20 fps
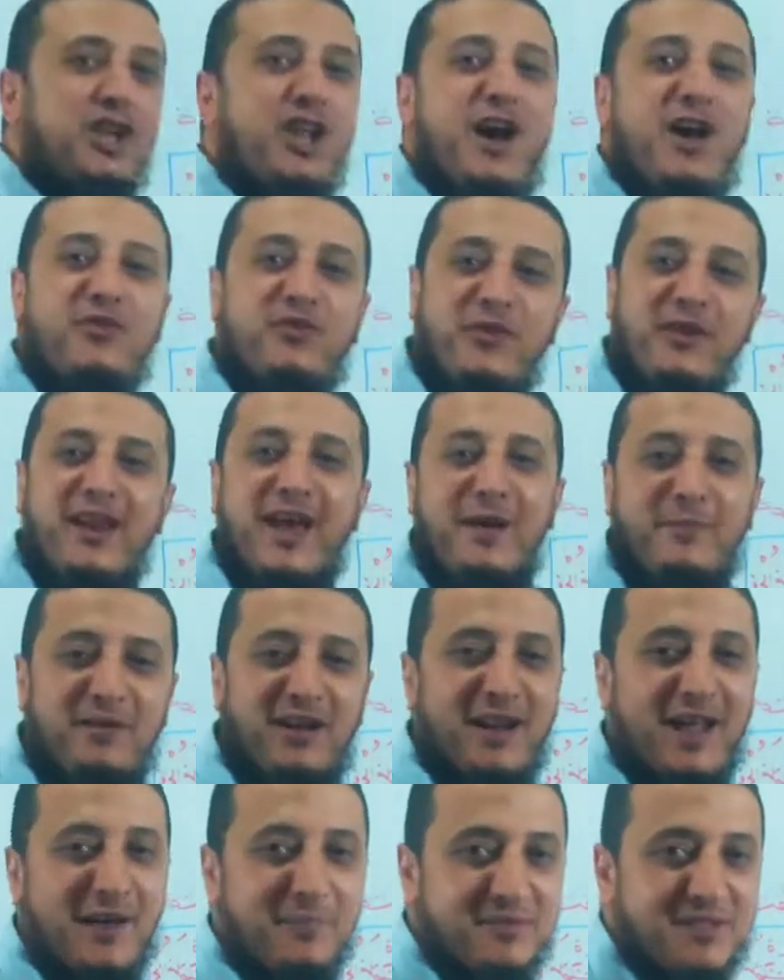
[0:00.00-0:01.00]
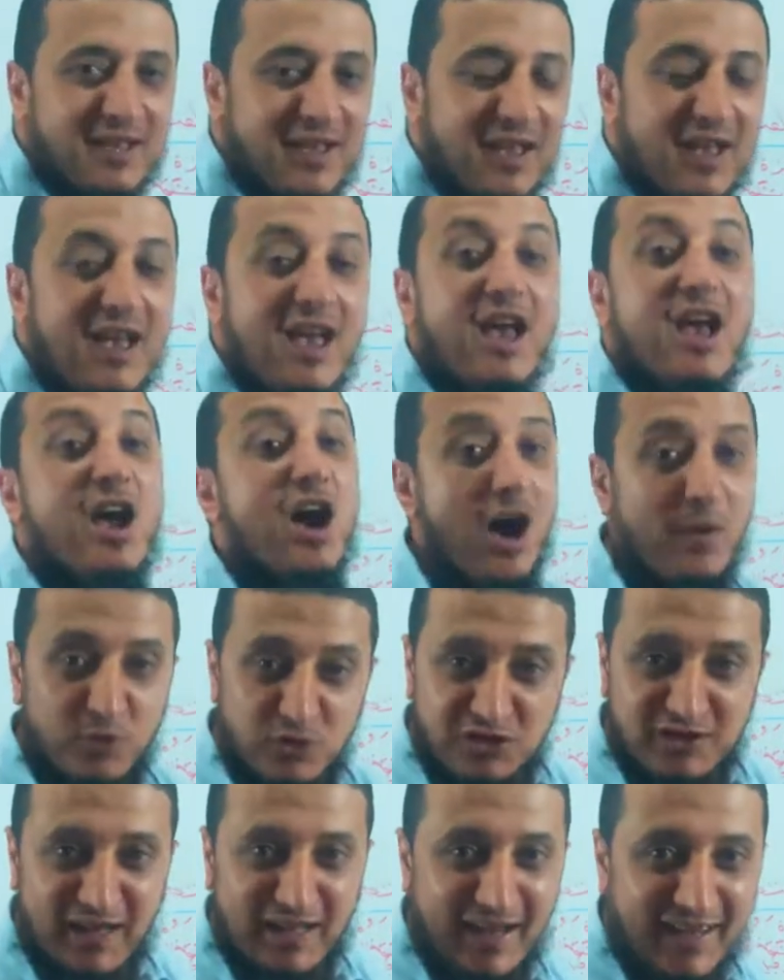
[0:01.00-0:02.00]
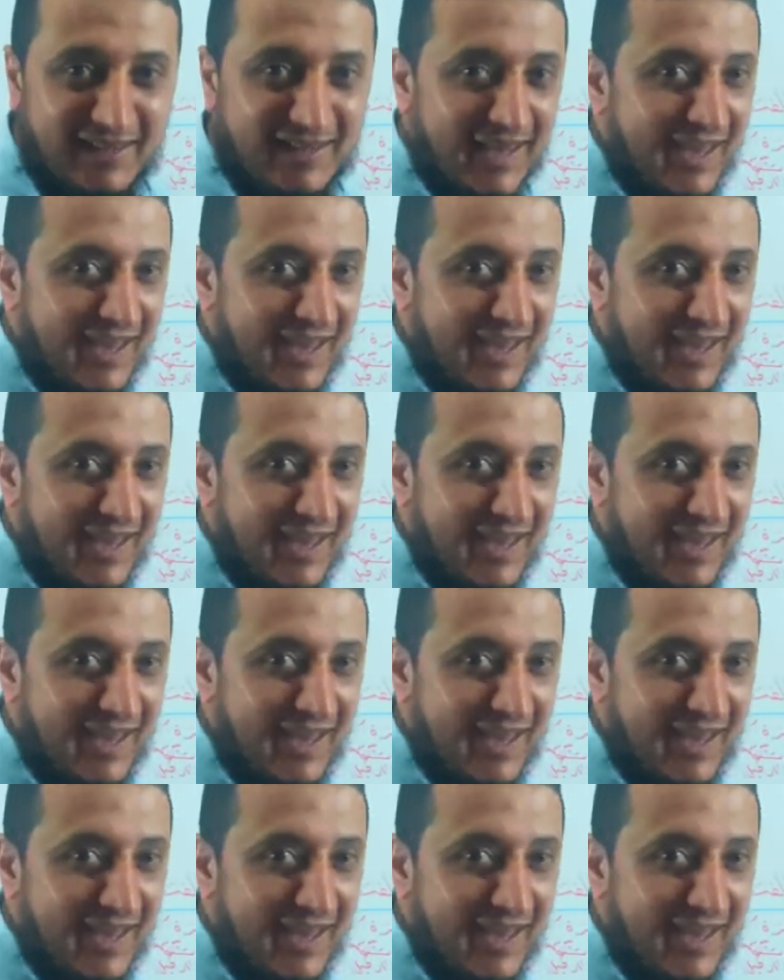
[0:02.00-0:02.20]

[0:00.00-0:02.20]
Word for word: الحرف اللي قبل الهمزه ابص على ايه